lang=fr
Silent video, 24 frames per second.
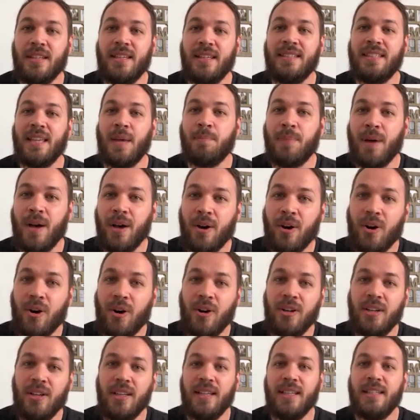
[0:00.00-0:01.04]
et sa
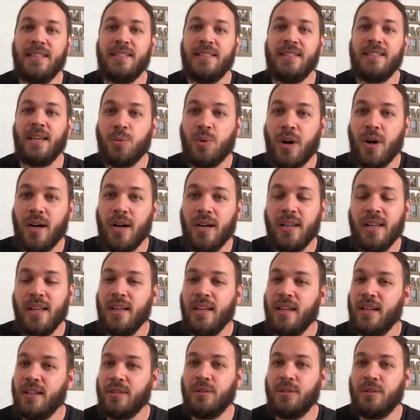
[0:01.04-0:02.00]
parole et sa loi